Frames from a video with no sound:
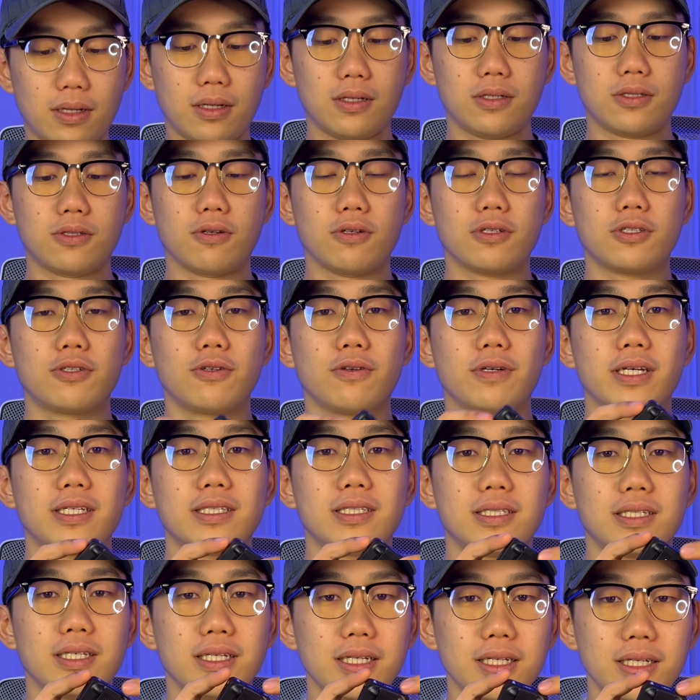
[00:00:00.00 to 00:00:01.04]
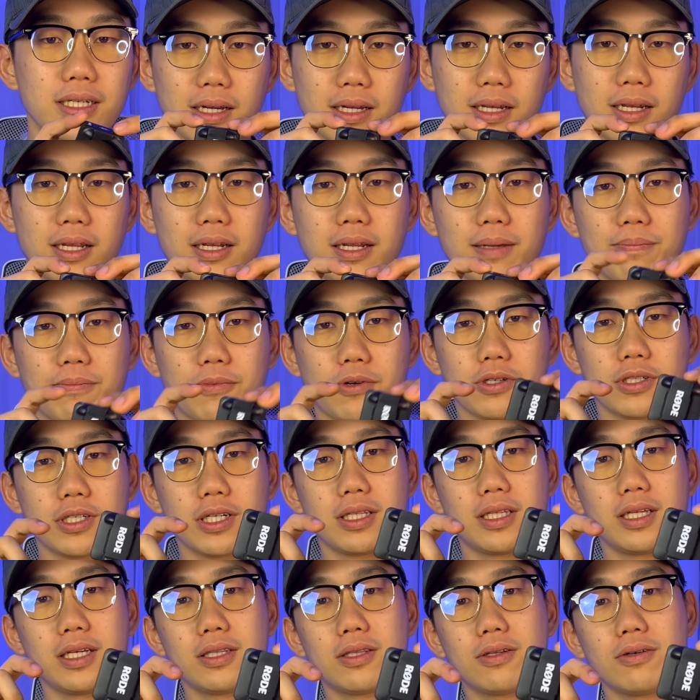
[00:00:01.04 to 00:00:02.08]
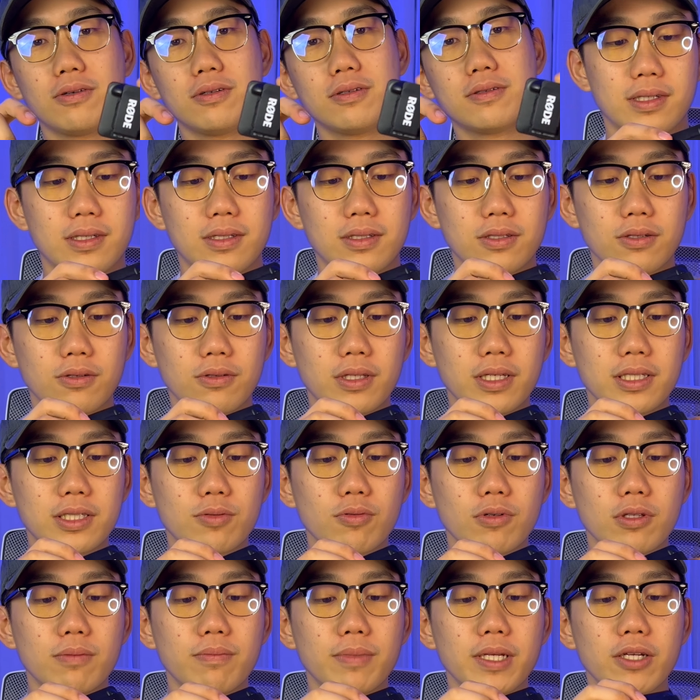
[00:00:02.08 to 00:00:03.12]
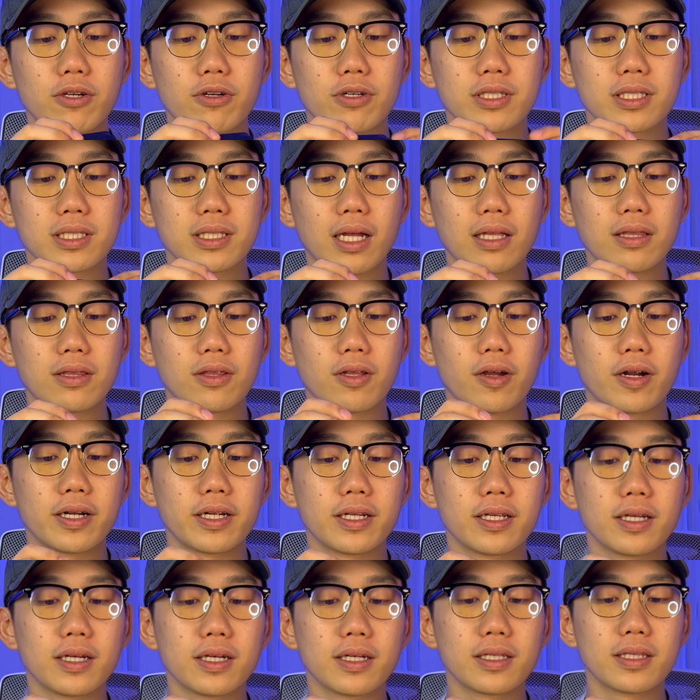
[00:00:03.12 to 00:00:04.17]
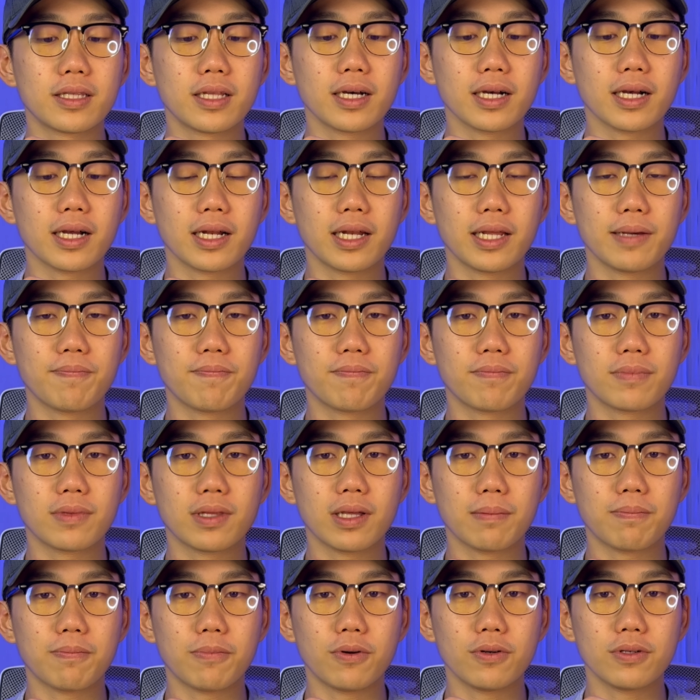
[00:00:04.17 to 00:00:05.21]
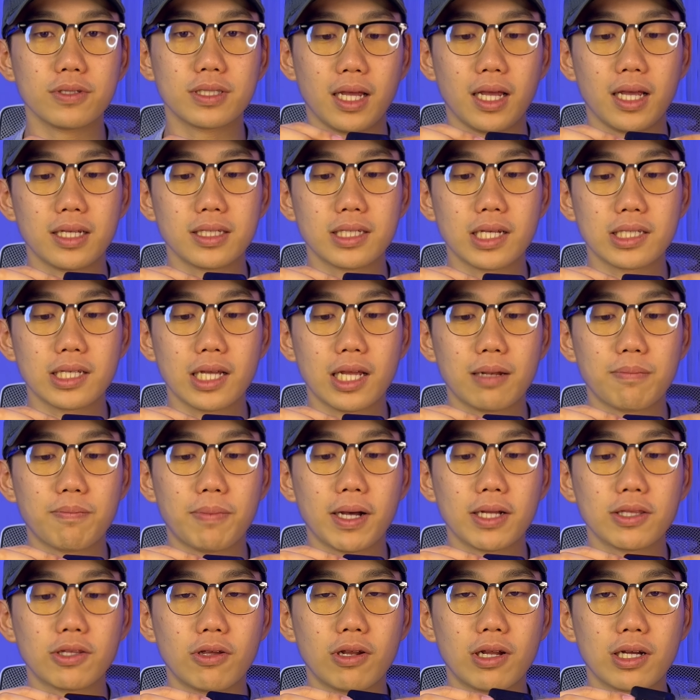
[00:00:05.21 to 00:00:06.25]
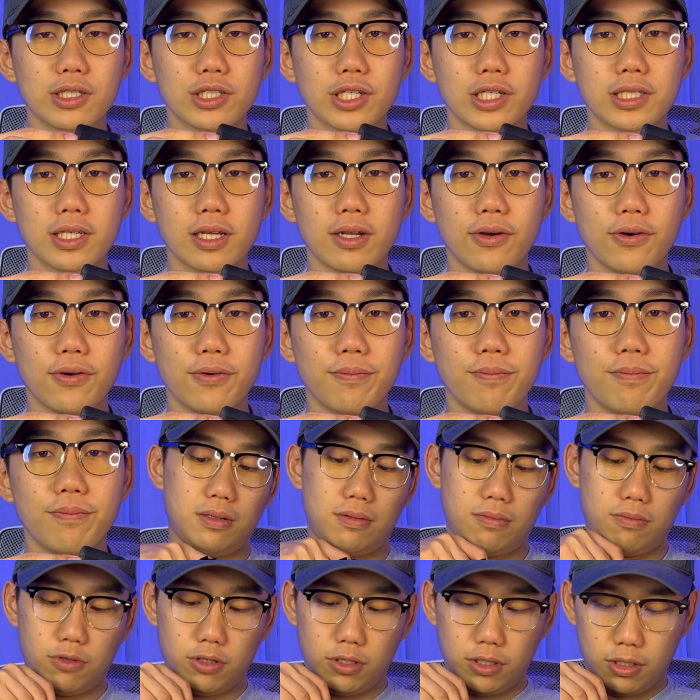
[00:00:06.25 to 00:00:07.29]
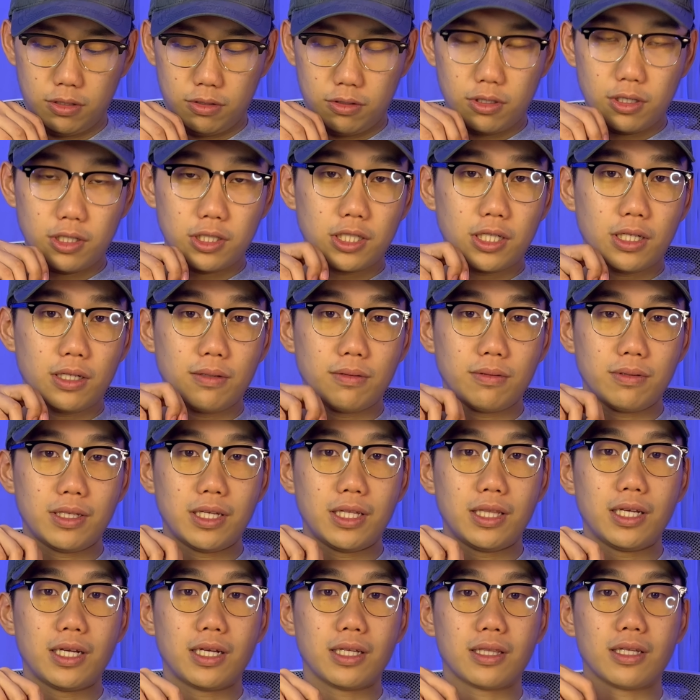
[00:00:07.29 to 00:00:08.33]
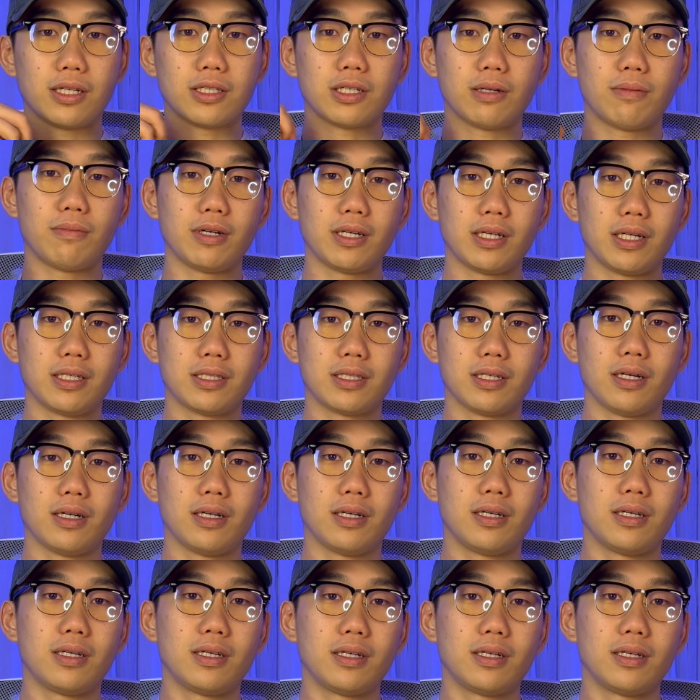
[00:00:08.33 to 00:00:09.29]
So as you can see, clinip ko siya dito. So this would be your standard na clip. Tapos isasalpak niyo lang siya sa loob. Pwede niyo siyang didikit na siya mag-isa.